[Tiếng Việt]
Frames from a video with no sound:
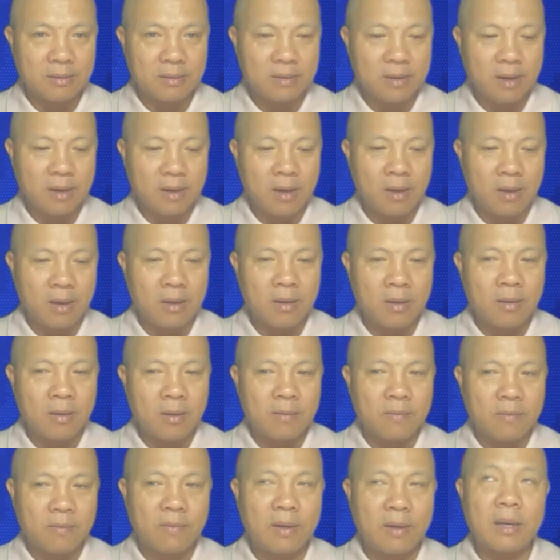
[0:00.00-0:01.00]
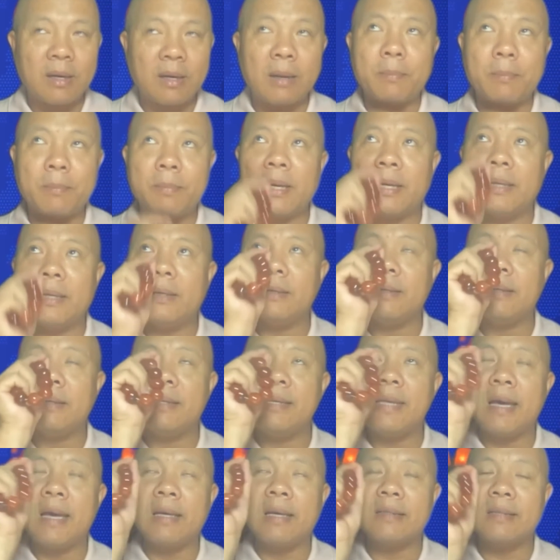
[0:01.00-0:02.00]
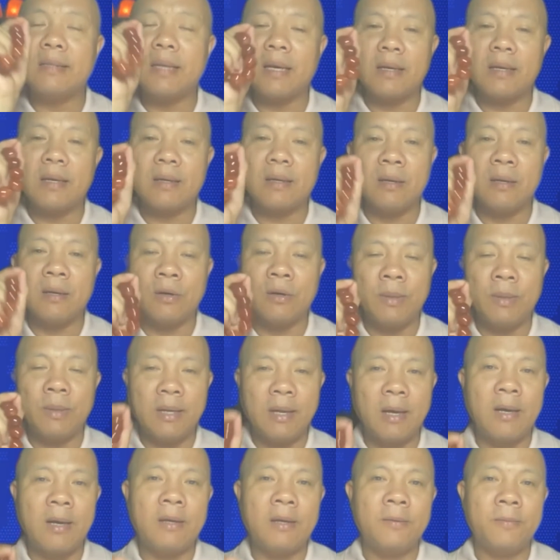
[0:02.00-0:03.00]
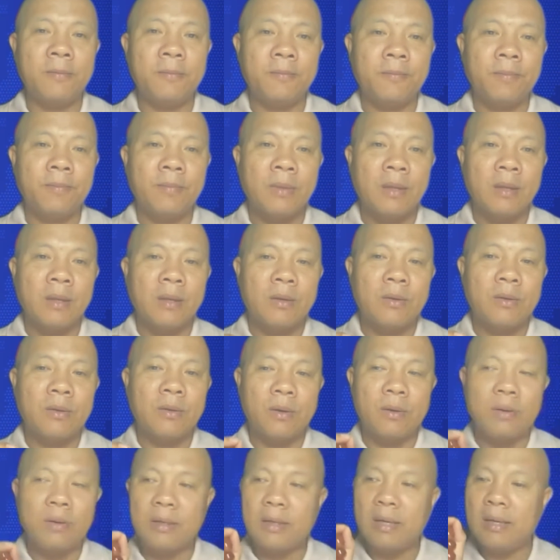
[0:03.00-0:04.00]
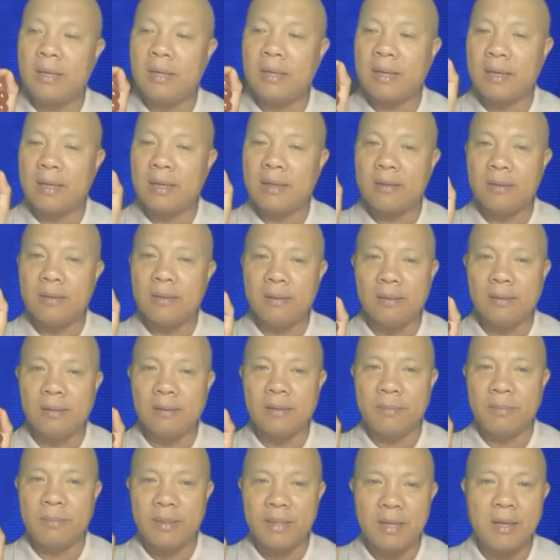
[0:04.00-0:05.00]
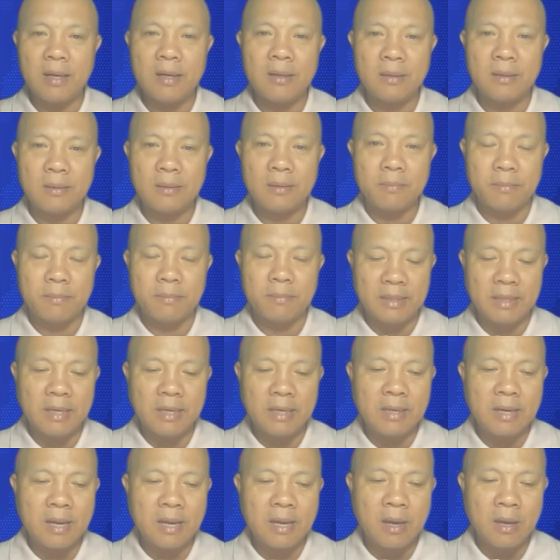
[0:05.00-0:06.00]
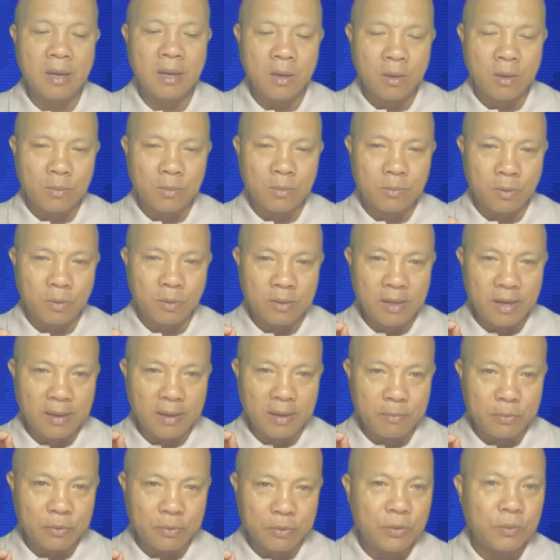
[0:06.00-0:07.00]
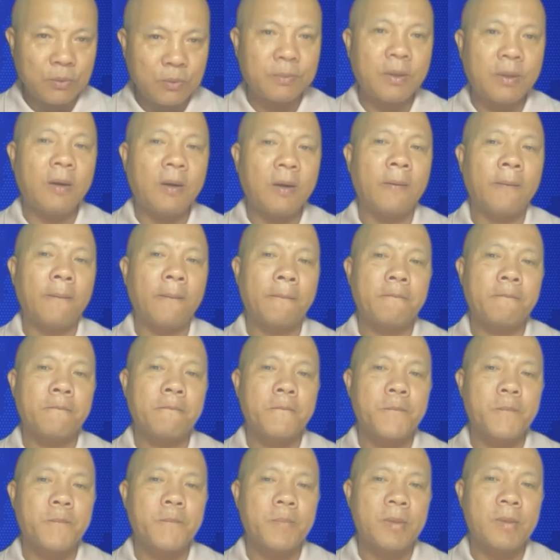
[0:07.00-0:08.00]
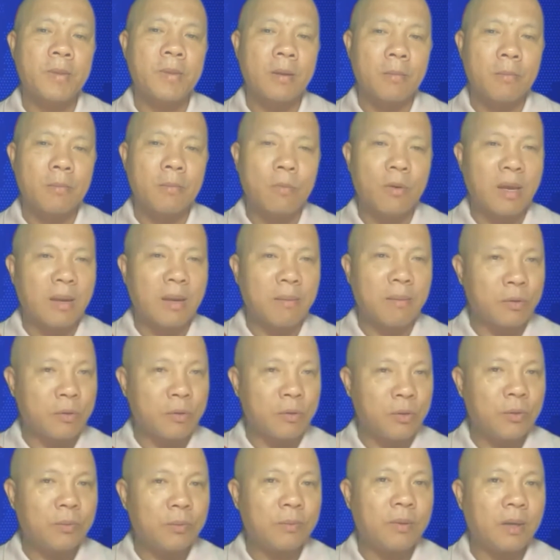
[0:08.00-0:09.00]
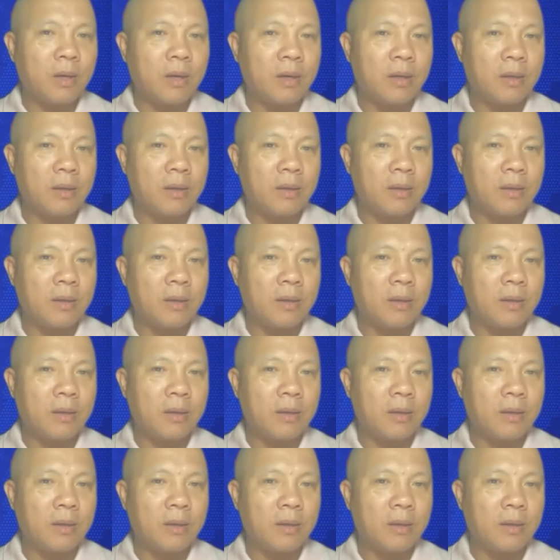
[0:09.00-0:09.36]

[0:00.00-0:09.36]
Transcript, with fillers: Đó. Và lập ra những cái danh sách điều biết ơn. Rồi ghi ra những người biết ơn. Mình ghi ra mỗi ngày một chút thôi. Mỗi ngày một chút thôi.